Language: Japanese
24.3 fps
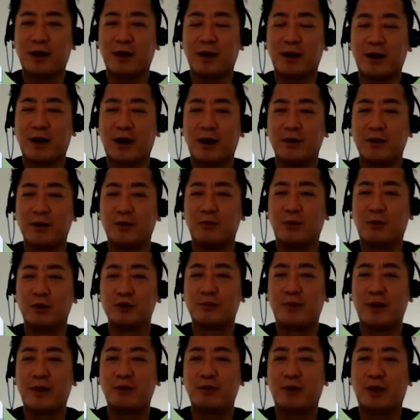らあの
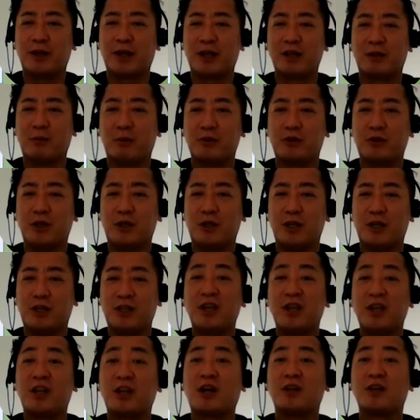モズベールだなと思って一
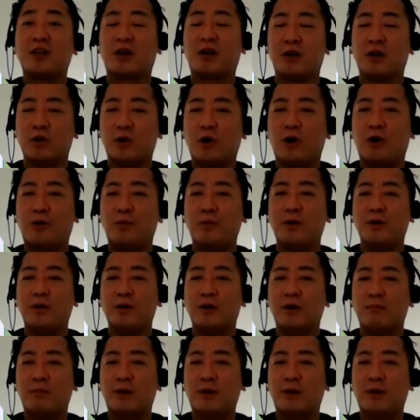点入れたんだけど、